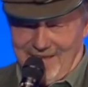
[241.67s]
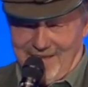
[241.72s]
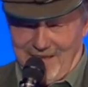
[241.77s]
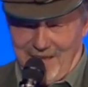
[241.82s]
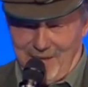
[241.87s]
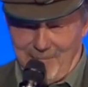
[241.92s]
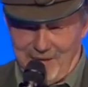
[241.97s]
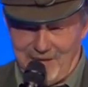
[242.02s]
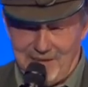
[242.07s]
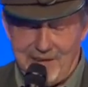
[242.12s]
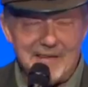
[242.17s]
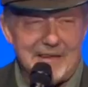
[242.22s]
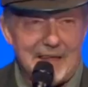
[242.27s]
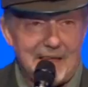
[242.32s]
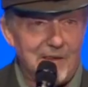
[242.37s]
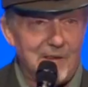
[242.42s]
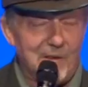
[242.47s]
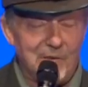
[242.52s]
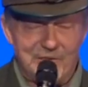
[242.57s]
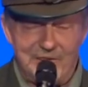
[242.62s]
damit die
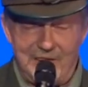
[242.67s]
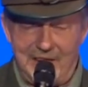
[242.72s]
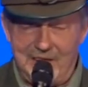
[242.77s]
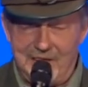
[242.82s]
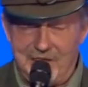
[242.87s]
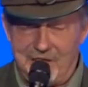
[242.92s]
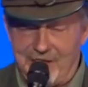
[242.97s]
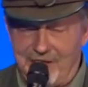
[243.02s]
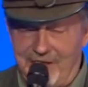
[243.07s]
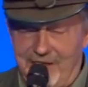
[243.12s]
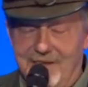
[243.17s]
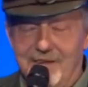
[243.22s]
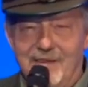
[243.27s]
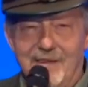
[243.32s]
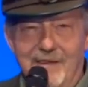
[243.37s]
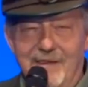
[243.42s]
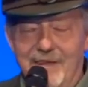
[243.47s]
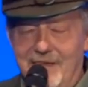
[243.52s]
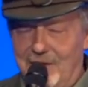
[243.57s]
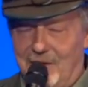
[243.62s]
daraus
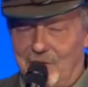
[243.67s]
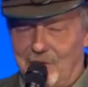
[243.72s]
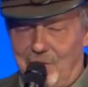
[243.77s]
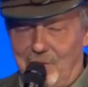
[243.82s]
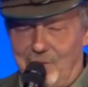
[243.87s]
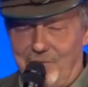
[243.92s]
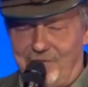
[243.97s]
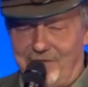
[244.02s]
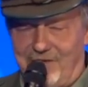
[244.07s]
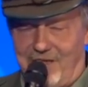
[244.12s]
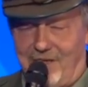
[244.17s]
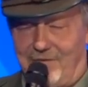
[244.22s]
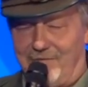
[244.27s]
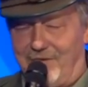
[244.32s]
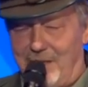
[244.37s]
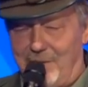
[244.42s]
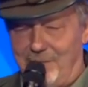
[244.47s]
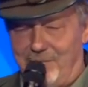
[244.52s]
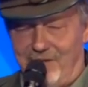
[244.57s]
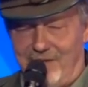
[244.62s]
entstehende Niederkunft der
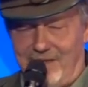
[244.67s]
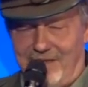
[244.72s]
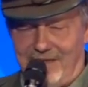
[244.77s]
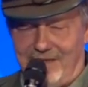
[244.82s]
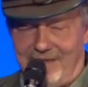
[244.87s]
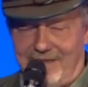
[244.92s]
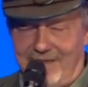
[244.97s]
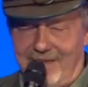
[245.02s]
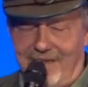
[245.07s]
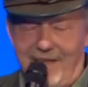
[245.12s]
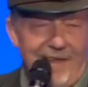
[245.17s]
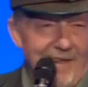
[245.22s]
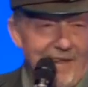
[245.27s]
Weibchen nicht in die